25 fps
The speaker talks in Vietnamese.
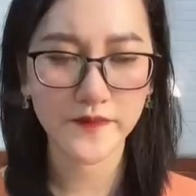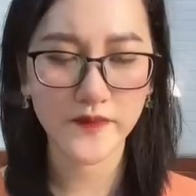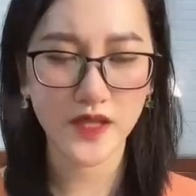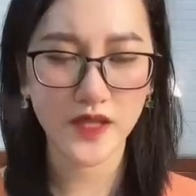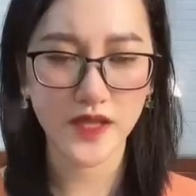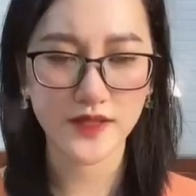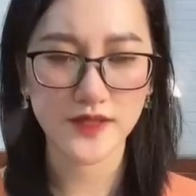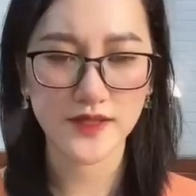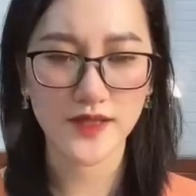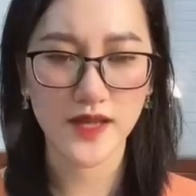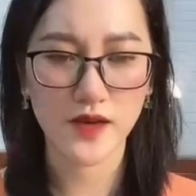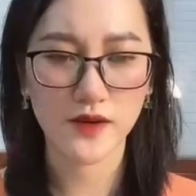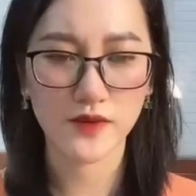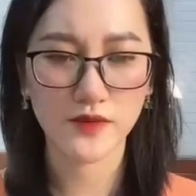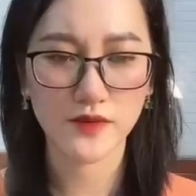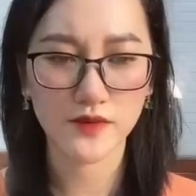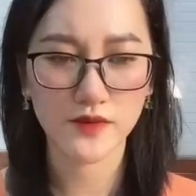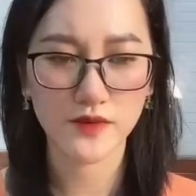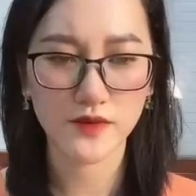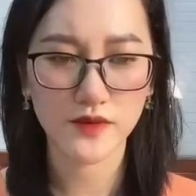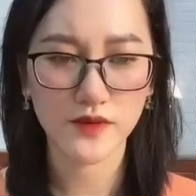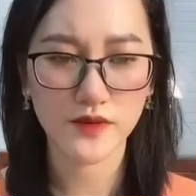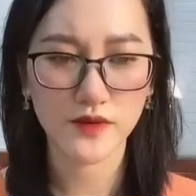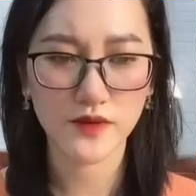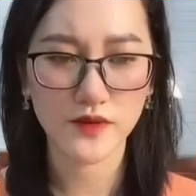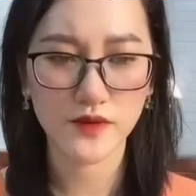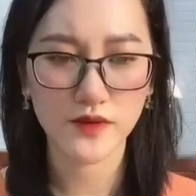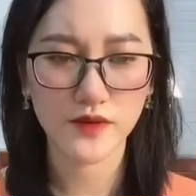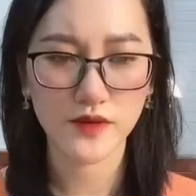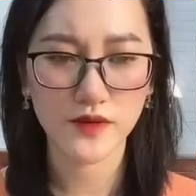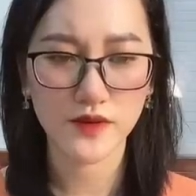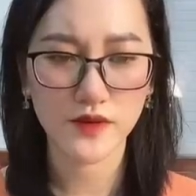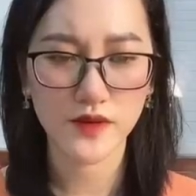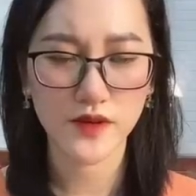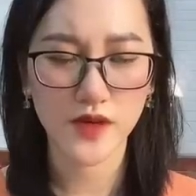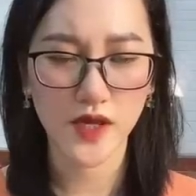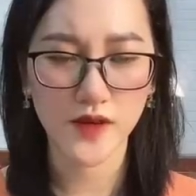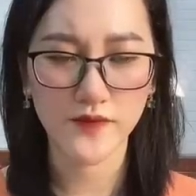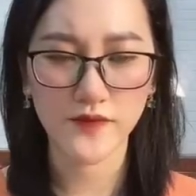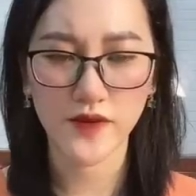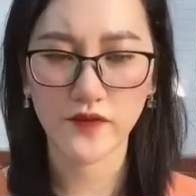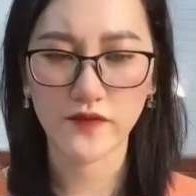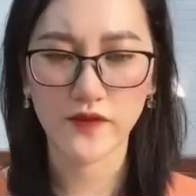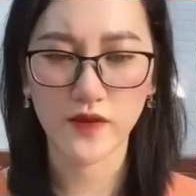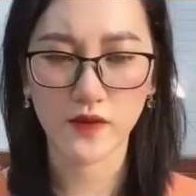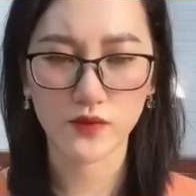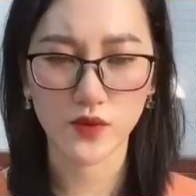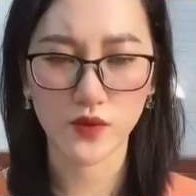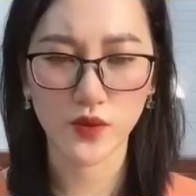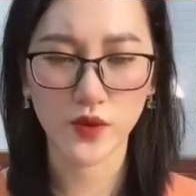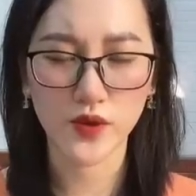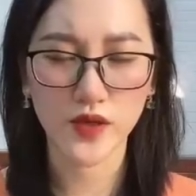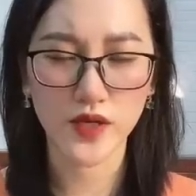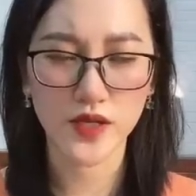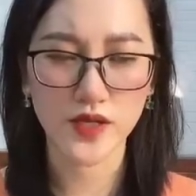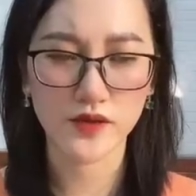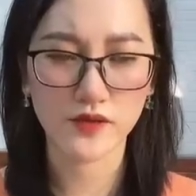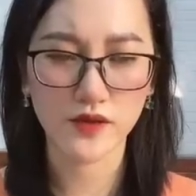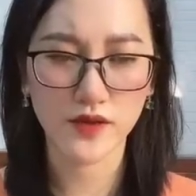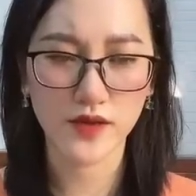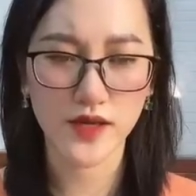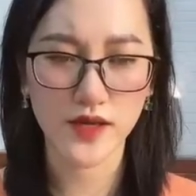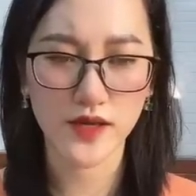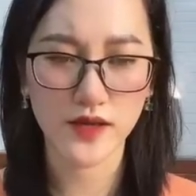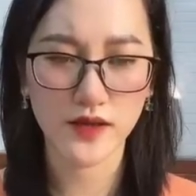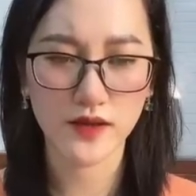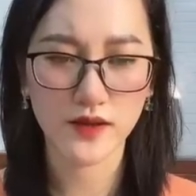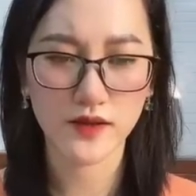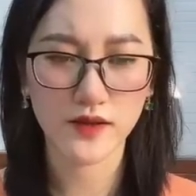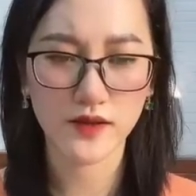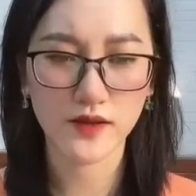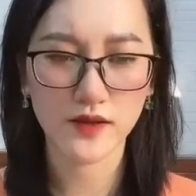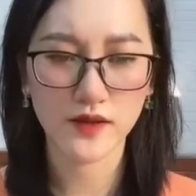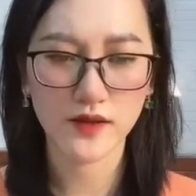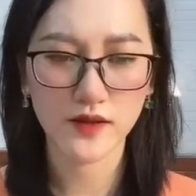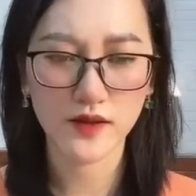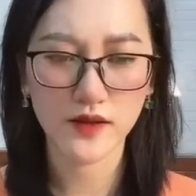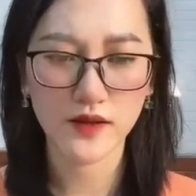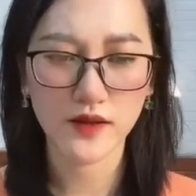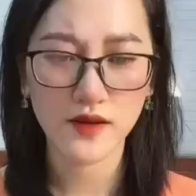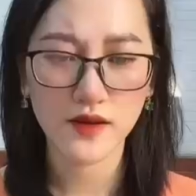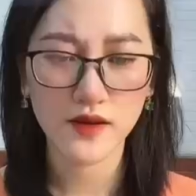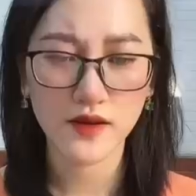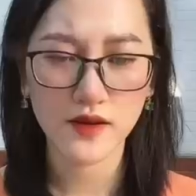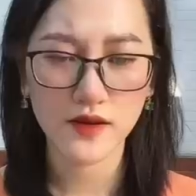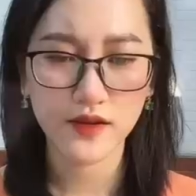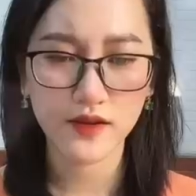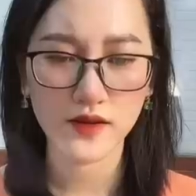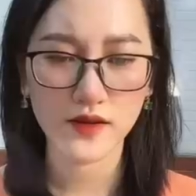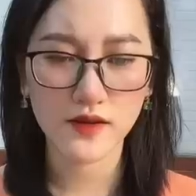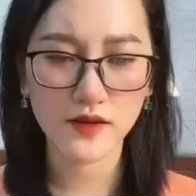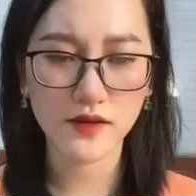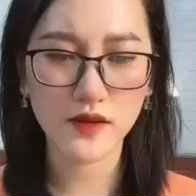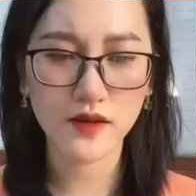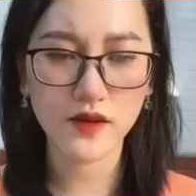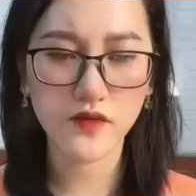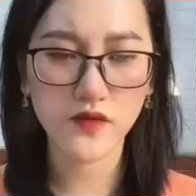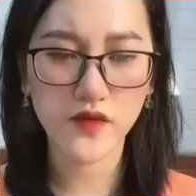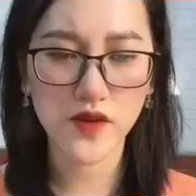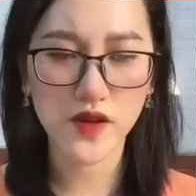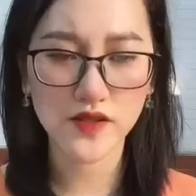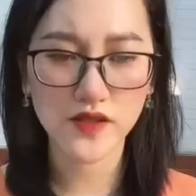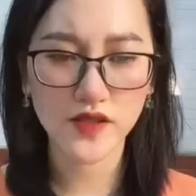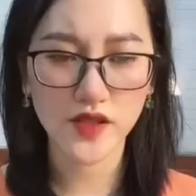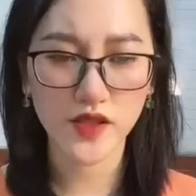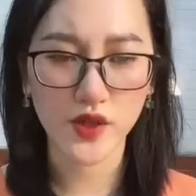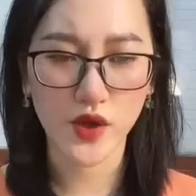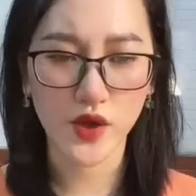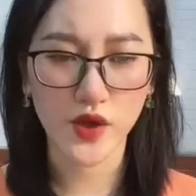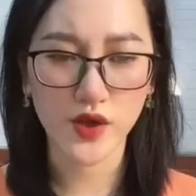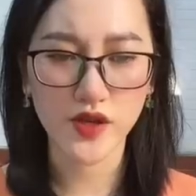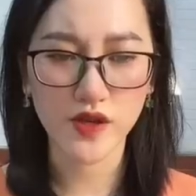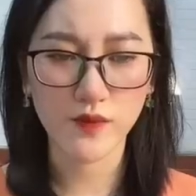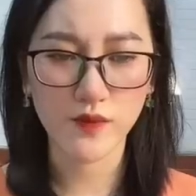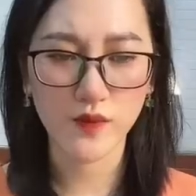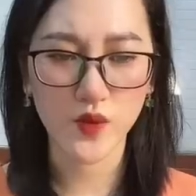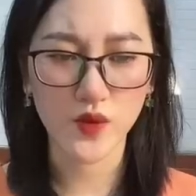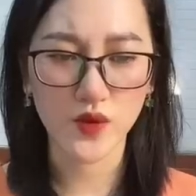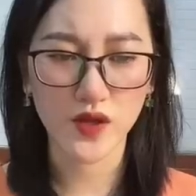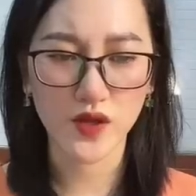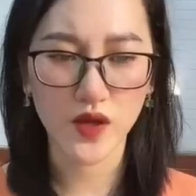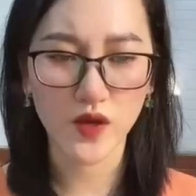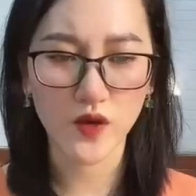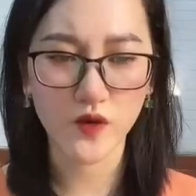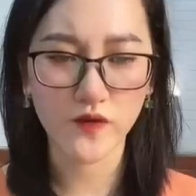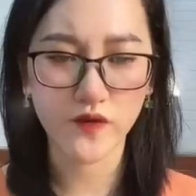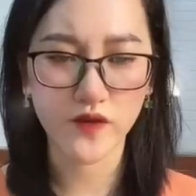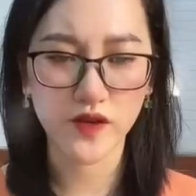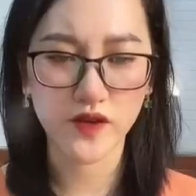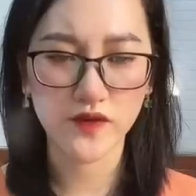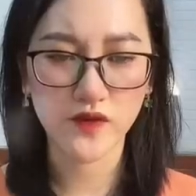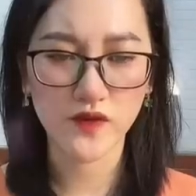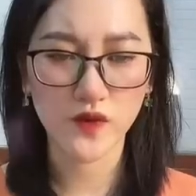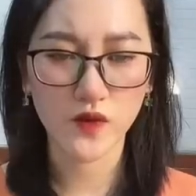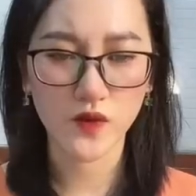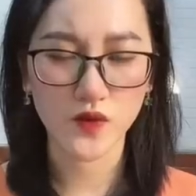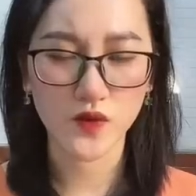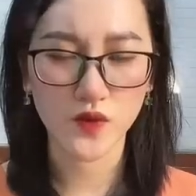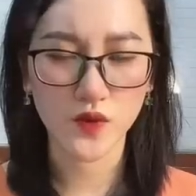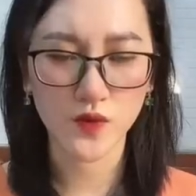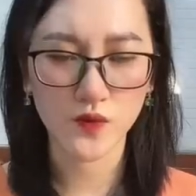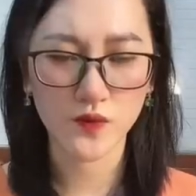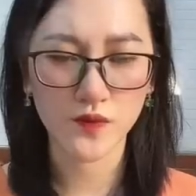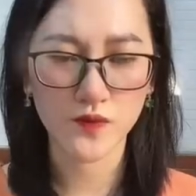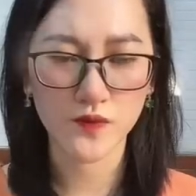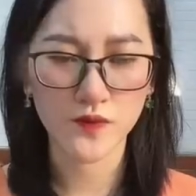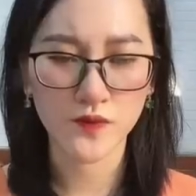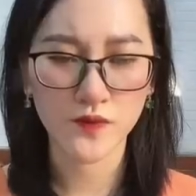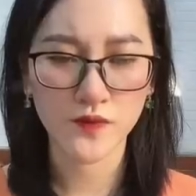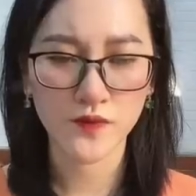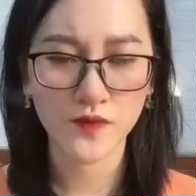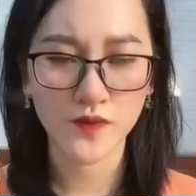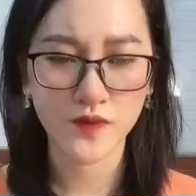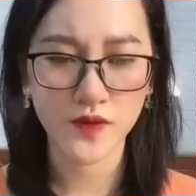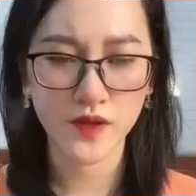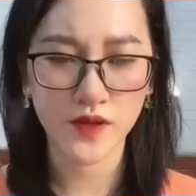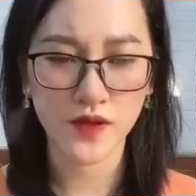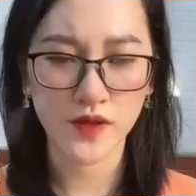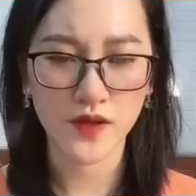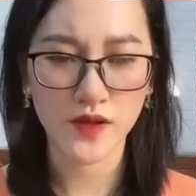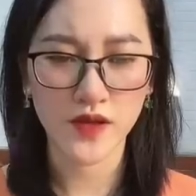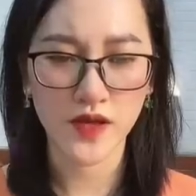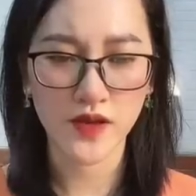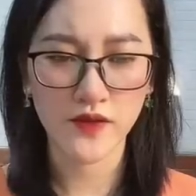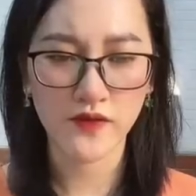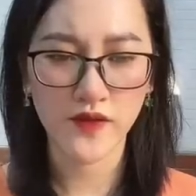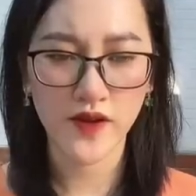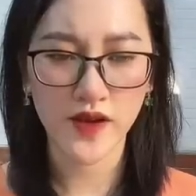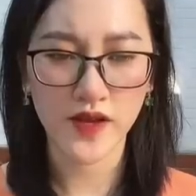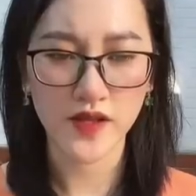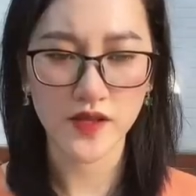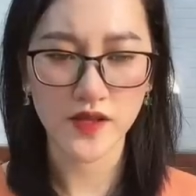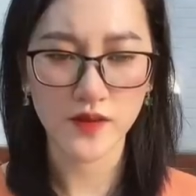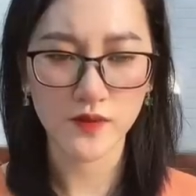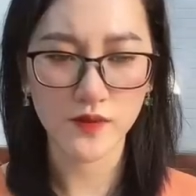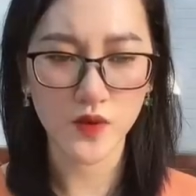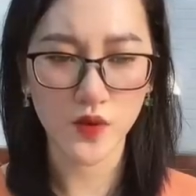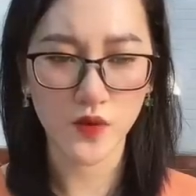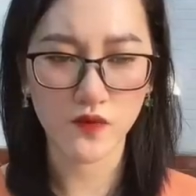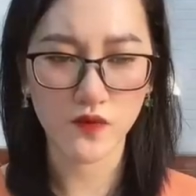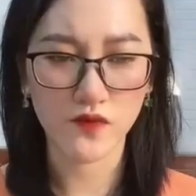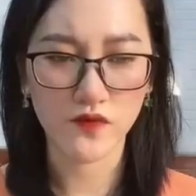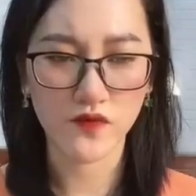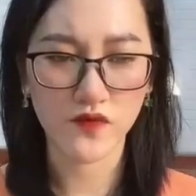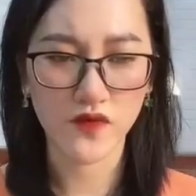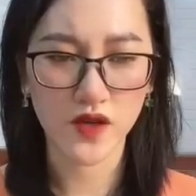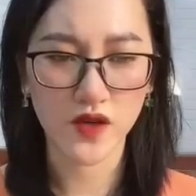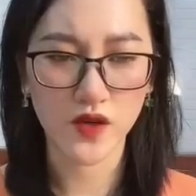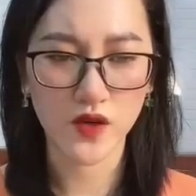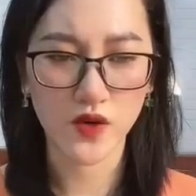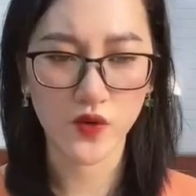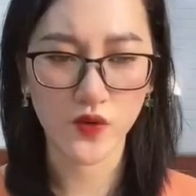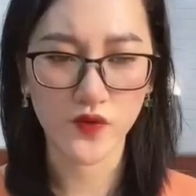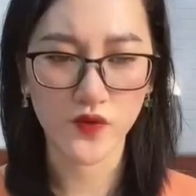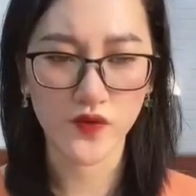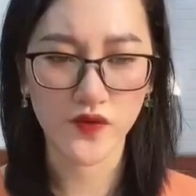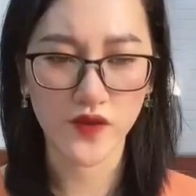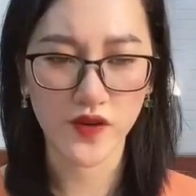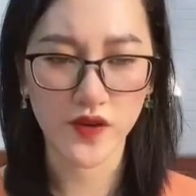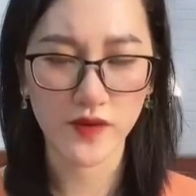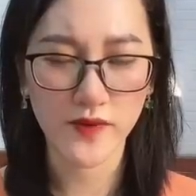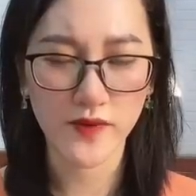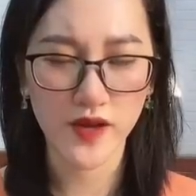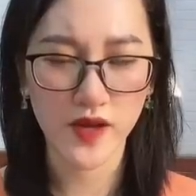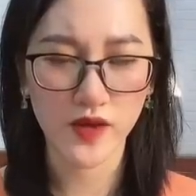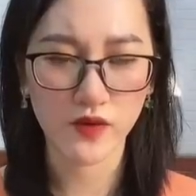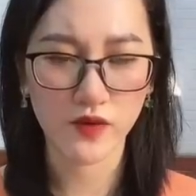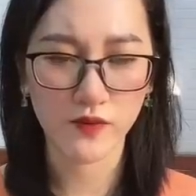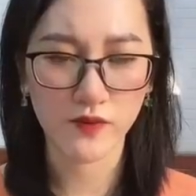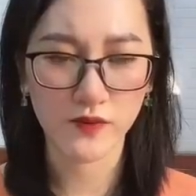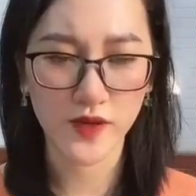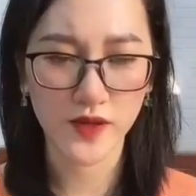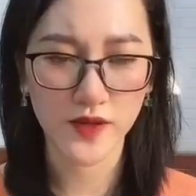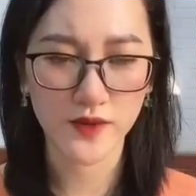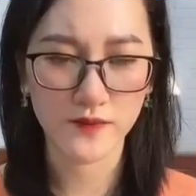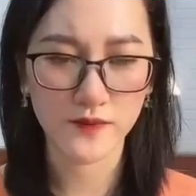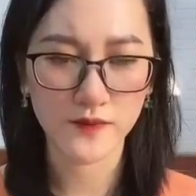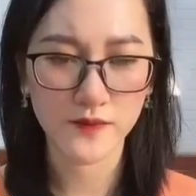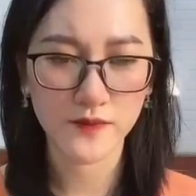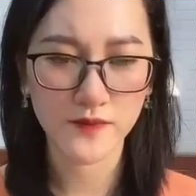Thành Giao Em vào phòng tôi nghỉ trước đi Từ ngưng viên chỉ nói được một câu với Phù Dung Thì đã phải tiếp tục vận lột với mẹ của mình